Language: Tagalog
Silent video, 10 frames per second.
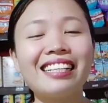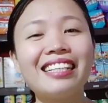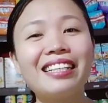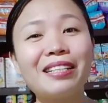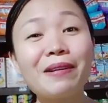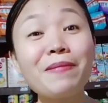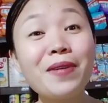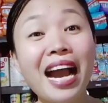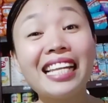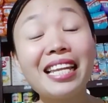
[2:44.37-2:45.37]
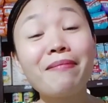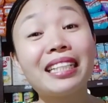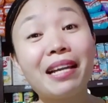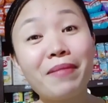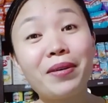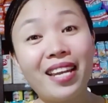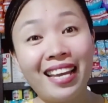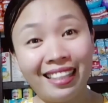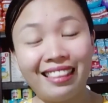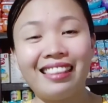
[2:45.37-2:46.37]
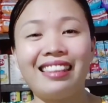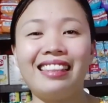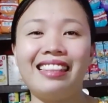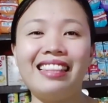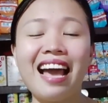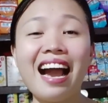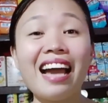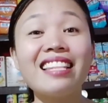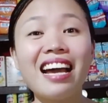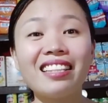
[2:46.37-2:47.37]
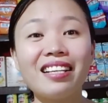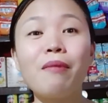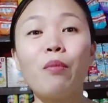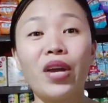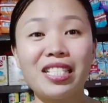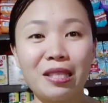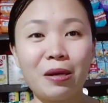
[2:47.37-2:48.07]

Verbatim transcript: kumuha na naman kami ulit ng another presto.